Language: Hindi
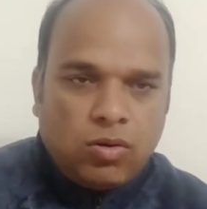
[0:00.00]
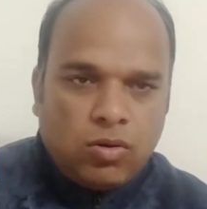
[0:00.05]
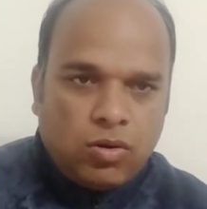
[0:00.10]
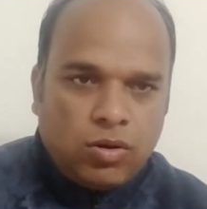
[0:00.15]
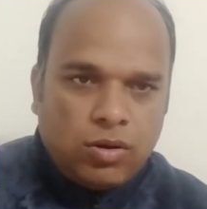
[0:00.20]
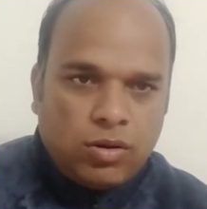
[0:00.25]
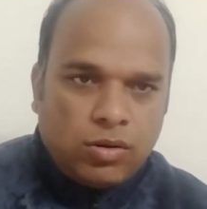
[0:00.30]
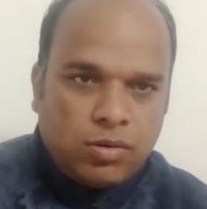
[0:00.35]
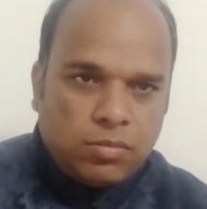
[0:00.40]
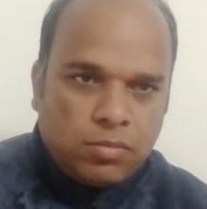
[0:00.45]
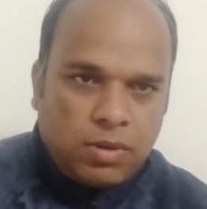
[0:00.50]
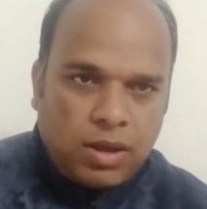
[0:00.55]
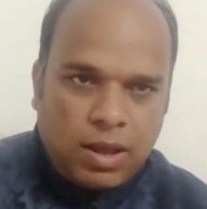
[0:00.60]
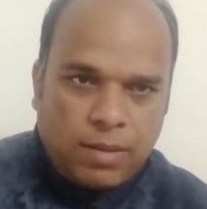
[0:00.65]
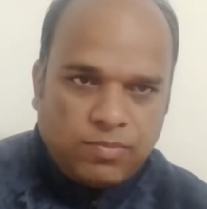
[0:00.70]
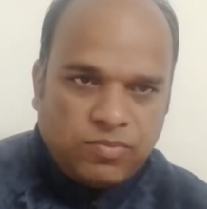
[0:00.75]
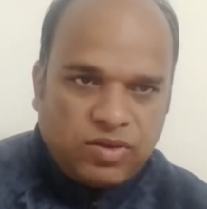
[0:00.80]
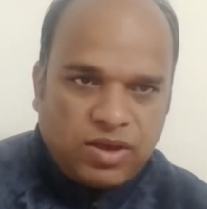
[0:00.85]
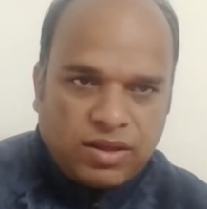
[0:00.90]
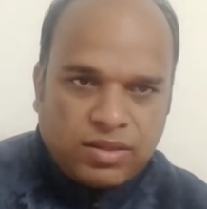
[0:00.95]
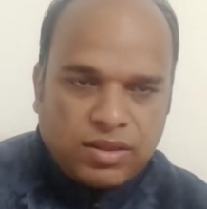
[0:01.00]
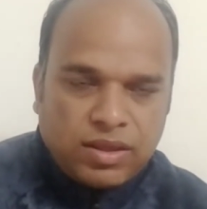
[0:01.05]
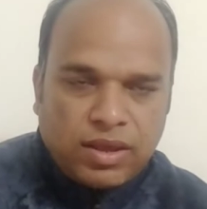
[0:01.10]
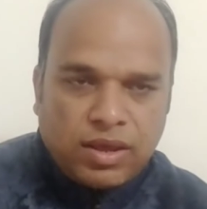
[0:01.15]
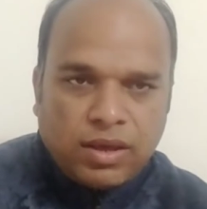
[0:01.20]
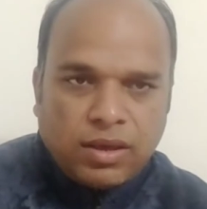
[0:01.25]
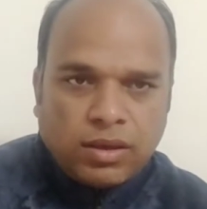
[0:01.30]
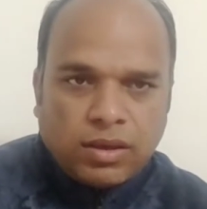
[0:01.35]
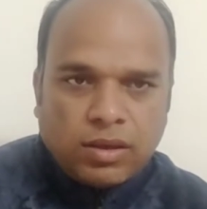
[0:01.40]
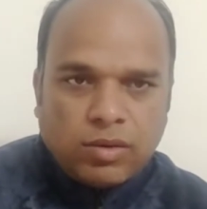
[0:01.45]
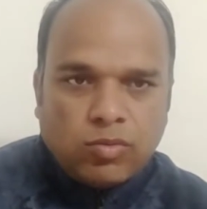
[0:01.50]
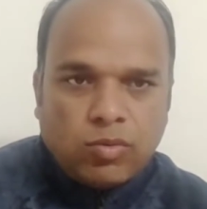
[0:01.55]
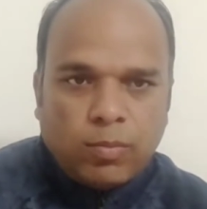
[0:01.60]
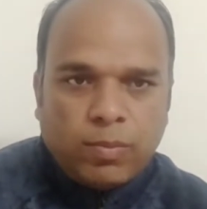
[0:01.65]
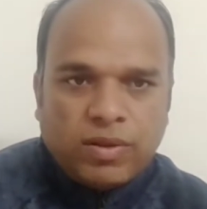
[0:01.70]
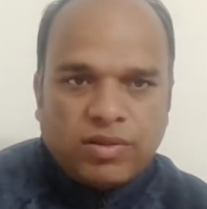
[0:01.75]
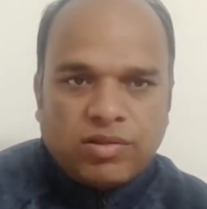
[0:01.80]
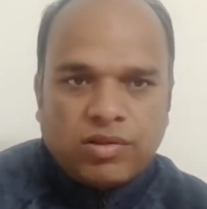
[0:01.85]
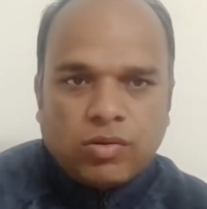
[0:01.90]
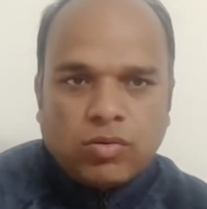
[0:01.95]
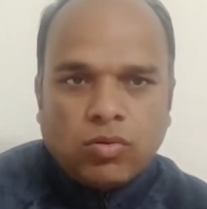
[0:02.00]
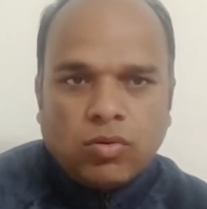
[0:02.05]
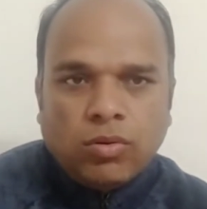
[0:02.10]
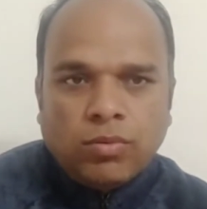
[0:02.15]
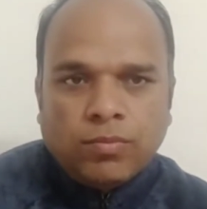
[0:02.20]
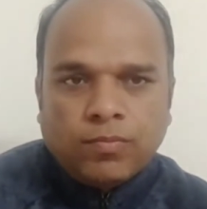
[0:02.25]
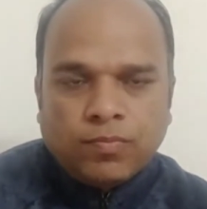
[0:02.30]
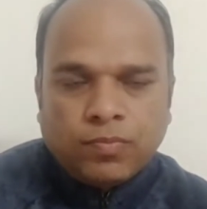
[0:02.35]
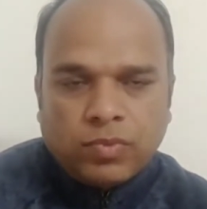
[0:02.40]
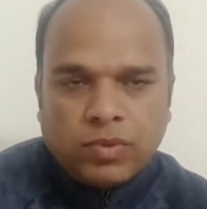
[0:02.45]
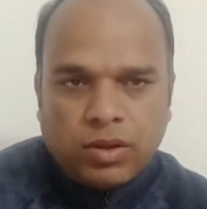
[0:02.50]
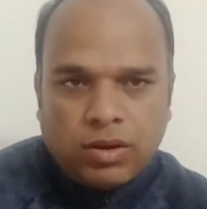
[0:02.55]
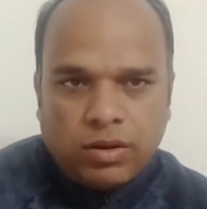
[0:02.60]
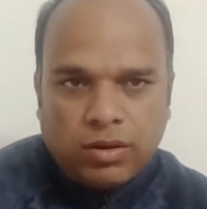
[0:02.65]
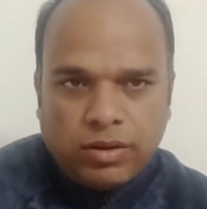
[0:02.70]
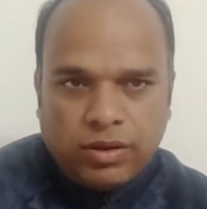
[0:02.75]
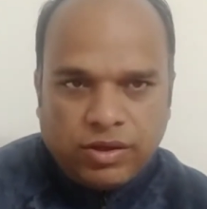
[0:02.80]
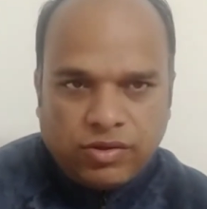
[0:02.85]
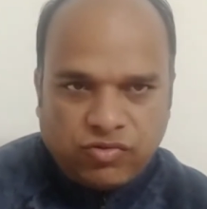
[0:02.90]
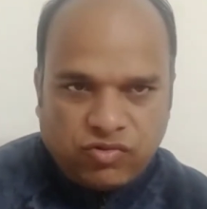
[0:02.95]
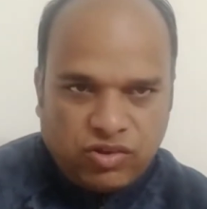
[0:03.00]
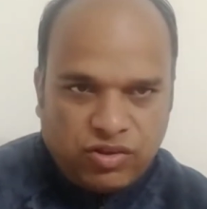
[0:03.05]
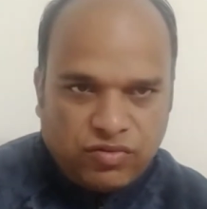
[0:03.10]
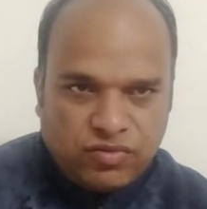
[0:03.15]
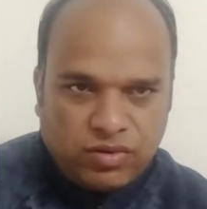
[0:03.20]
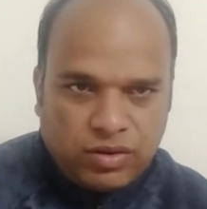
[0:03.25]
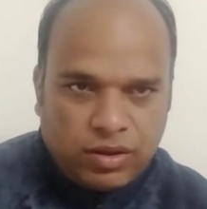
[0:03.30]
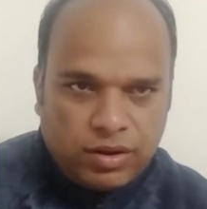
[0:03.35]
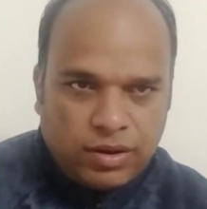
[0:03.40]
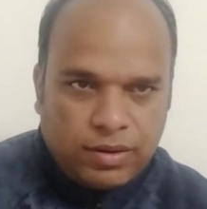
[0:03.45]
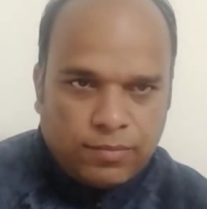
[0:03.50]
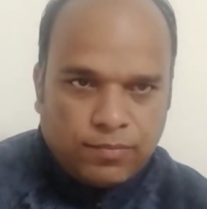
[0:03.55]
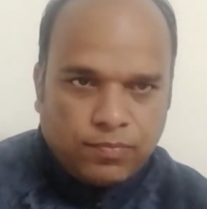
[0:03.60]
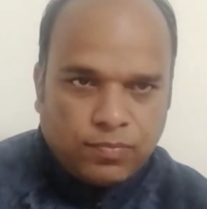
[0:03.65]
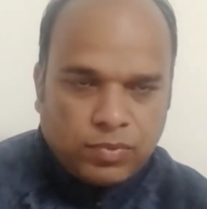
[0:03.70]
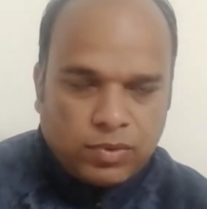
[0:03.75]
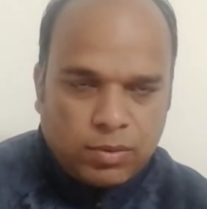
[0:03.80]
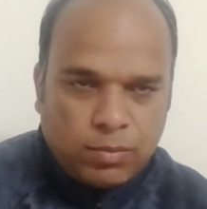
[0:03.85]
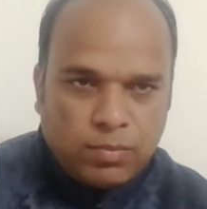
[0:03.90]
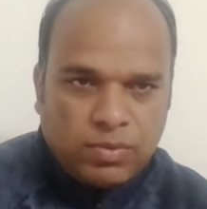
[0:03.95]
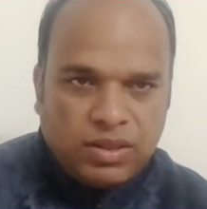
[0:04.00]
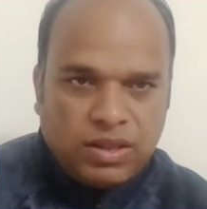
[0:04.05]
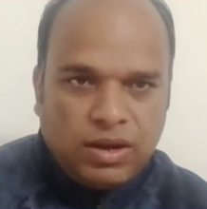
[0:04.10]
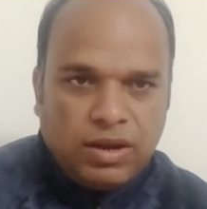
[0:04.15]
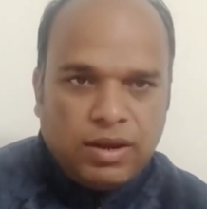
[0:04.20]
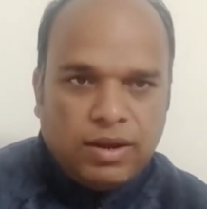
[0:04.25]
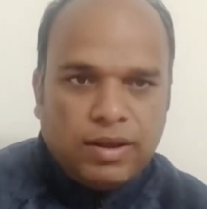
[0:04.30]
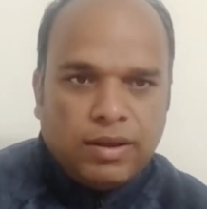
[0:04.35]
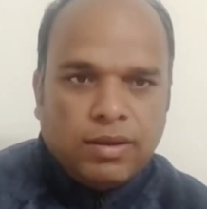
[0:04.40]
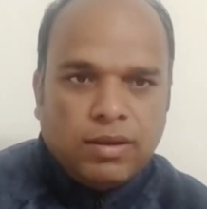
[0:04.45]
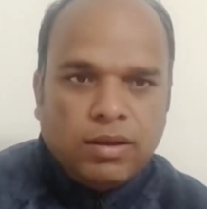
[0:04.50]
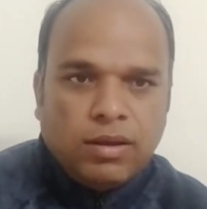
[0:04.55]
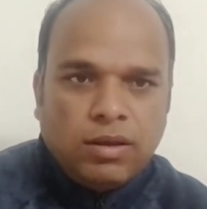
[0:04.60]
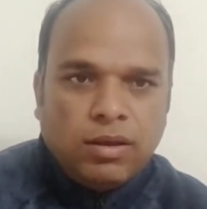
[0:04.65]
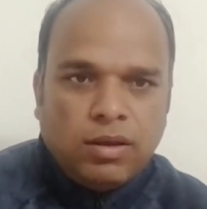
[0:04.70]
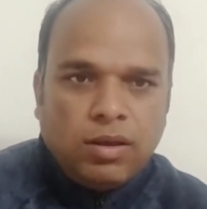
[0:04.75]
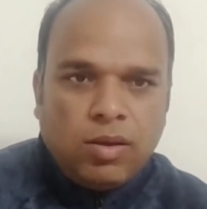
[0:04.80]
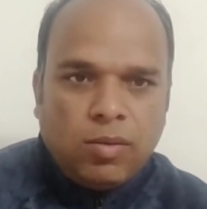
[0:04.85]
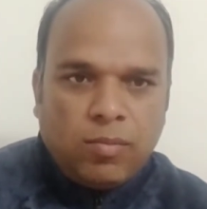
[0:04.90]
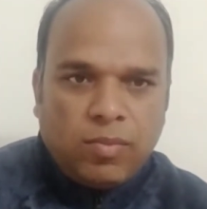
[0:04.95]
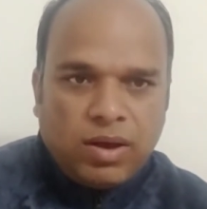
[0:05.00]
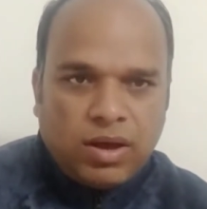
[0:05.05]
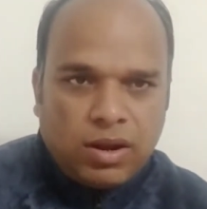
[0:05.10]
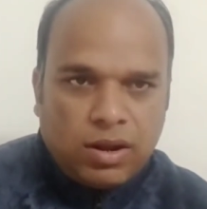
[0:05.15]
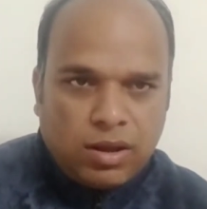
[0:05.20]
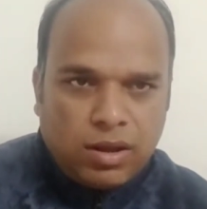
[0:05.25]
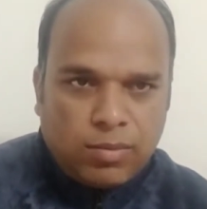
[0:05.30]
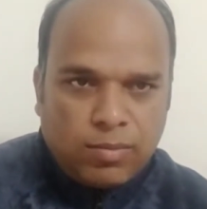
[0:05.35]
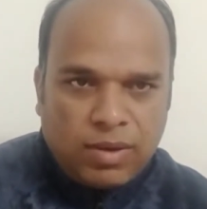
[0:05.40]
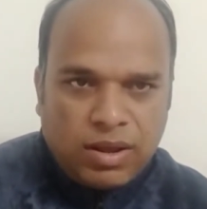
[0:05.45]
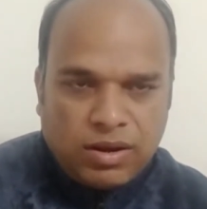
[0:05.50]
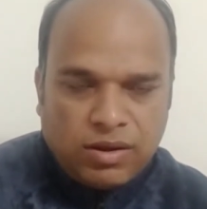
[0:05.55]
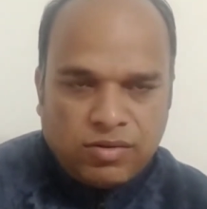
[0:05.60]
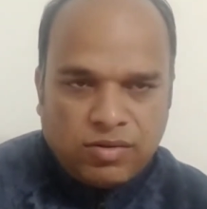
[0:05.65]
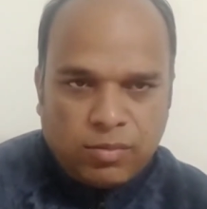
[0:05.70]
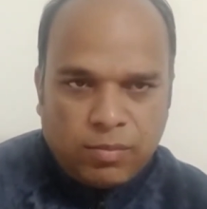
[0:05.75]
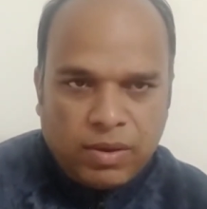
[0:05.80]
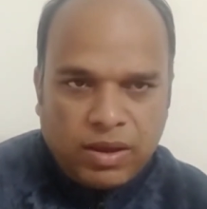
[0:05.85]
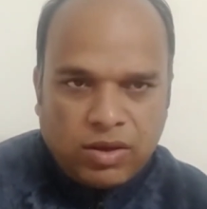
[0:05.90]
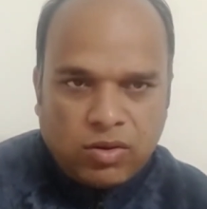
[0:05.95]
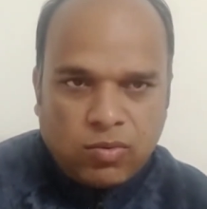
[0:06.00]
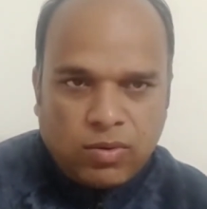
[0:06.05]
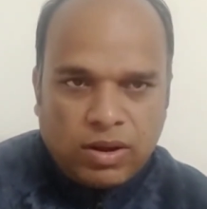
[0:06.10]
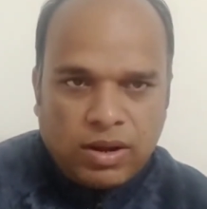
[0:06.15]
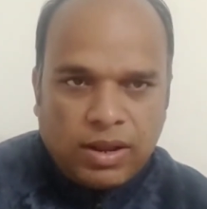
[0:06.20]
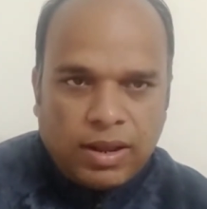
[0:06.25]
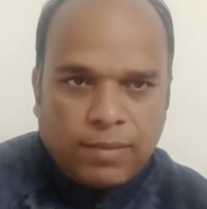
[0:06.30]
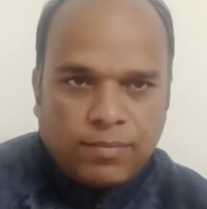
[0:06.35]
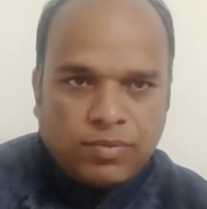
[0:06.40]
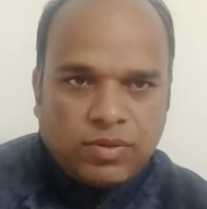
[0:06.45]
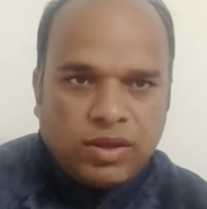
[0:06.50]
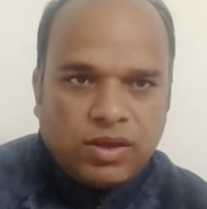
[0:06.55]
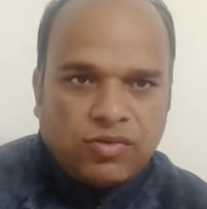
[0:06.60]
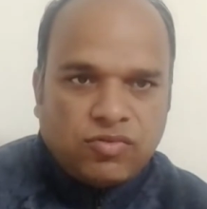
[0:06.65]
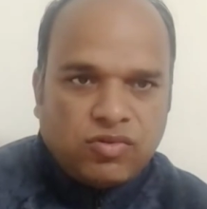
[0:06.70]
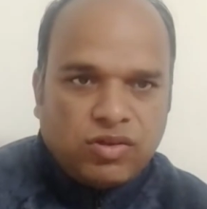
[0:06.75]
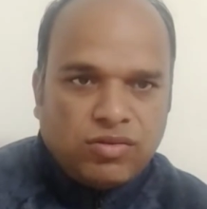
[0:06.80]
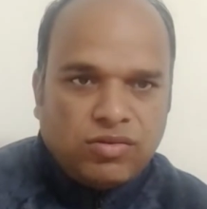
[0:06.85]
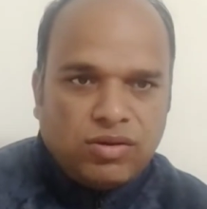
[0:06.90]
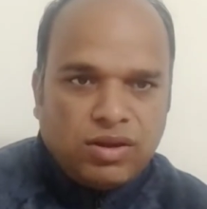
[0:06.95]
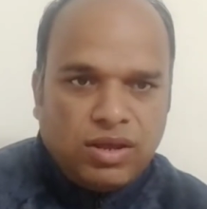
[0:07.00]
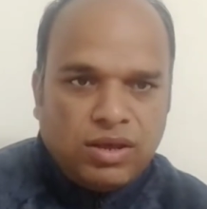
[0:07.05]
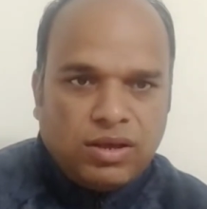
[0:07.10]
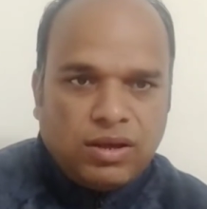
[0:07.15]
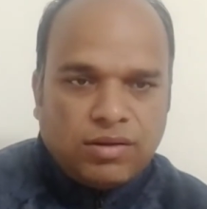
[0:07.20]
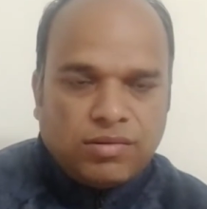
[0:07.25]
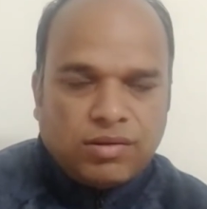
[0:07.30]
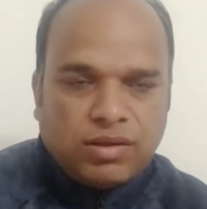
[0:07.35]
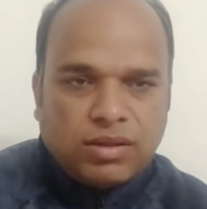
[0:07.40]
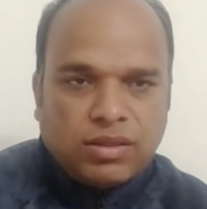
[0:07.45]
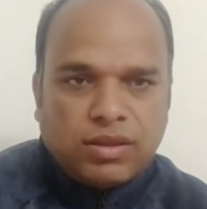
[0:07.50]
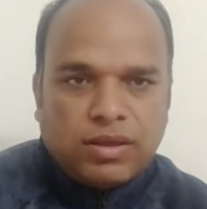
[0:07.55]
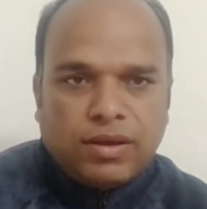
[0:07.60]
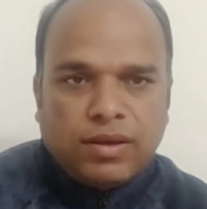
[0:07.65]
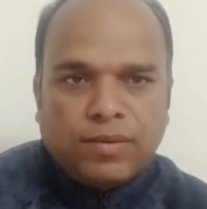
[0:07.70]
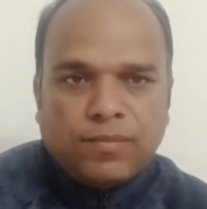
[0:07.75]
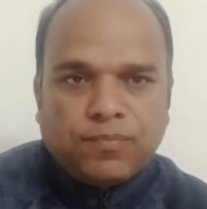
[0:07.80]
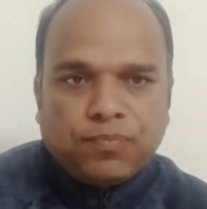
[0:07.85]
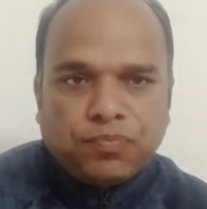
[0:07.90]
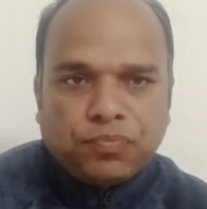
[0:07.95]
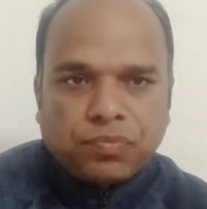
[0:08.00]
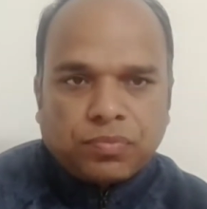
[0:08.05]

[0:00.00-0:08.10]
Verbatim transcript: और आप चाहते हैं कि वो पैसे को एक्सचेंज करें बदल लें मगर अगर मान लीजिए बैंक वाले आपसे एक्सचेंज नहीं कर सकते हैं